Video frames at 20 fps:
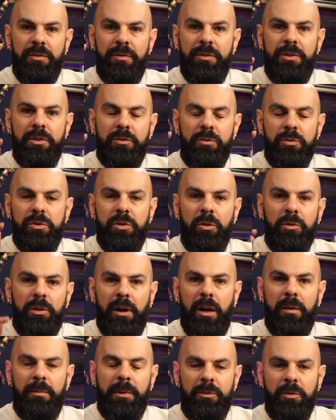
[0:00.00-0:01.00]
dividindo o seu
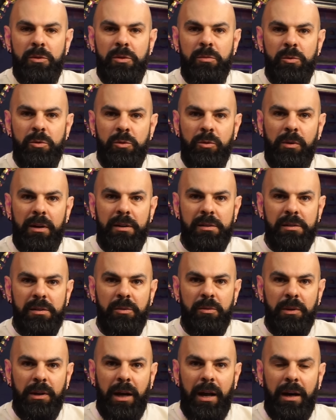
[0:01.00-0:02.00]
treinamento de
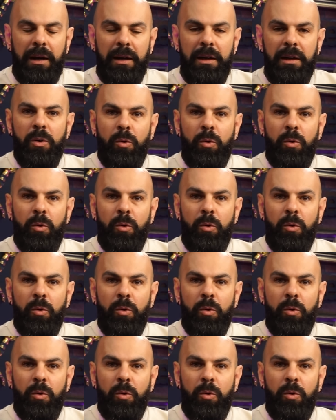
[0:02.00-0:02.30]
musculação, cara.